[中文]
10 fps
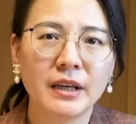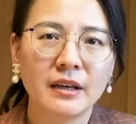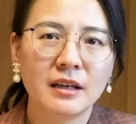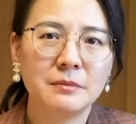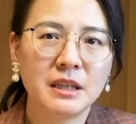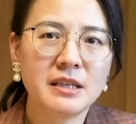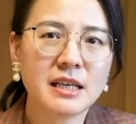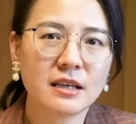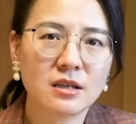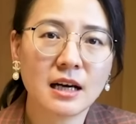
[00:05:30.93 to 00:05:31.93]
很明
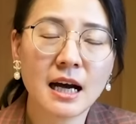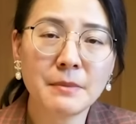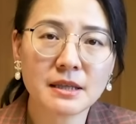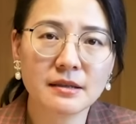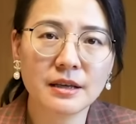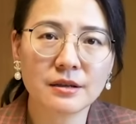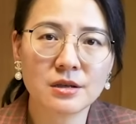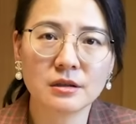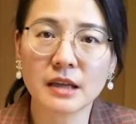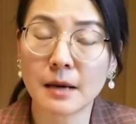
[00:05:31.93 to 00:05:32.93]
显，这个哈马斯呢
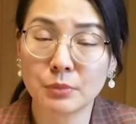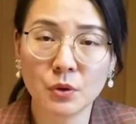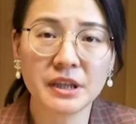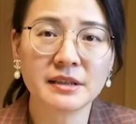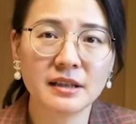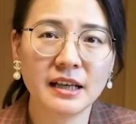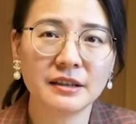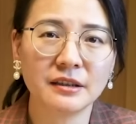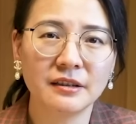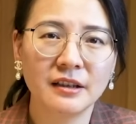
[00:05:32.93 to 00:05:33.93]
是打不过以色列
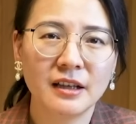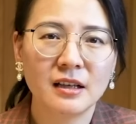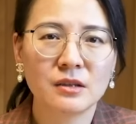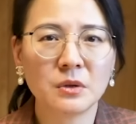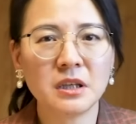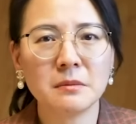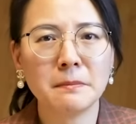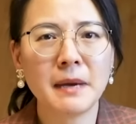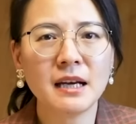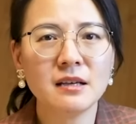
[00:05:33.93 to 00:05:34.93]
的，所以
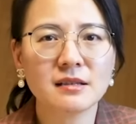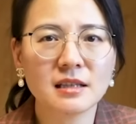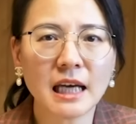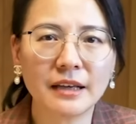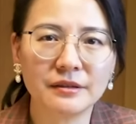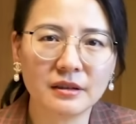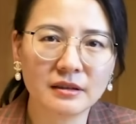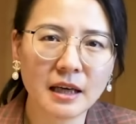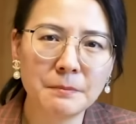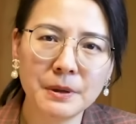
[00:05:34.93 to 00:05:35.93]
巴勒斯坦呢，
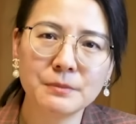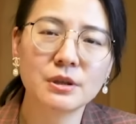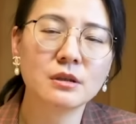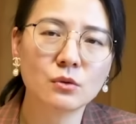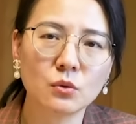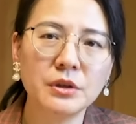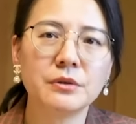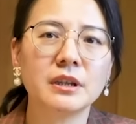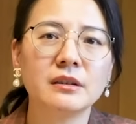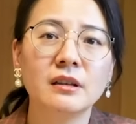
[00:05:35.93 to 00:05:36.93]
它并不是所有
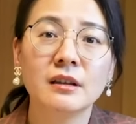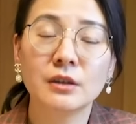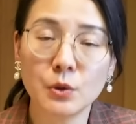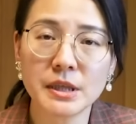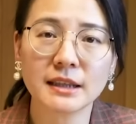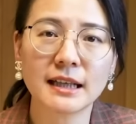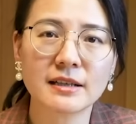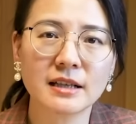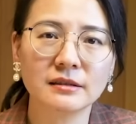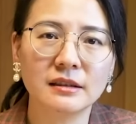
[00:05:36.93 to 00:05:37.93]
人都想打
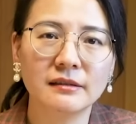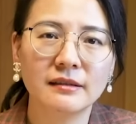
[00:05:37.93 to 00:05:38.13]
仗的。